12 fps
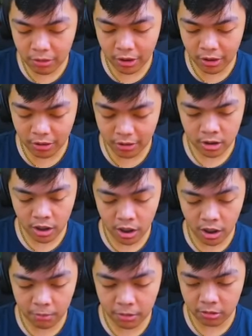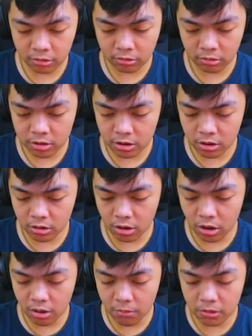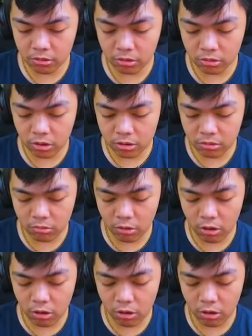mo ha. Ah. Saan yung kalaban ko tol? Saan yung kalaban ko? Tagas ng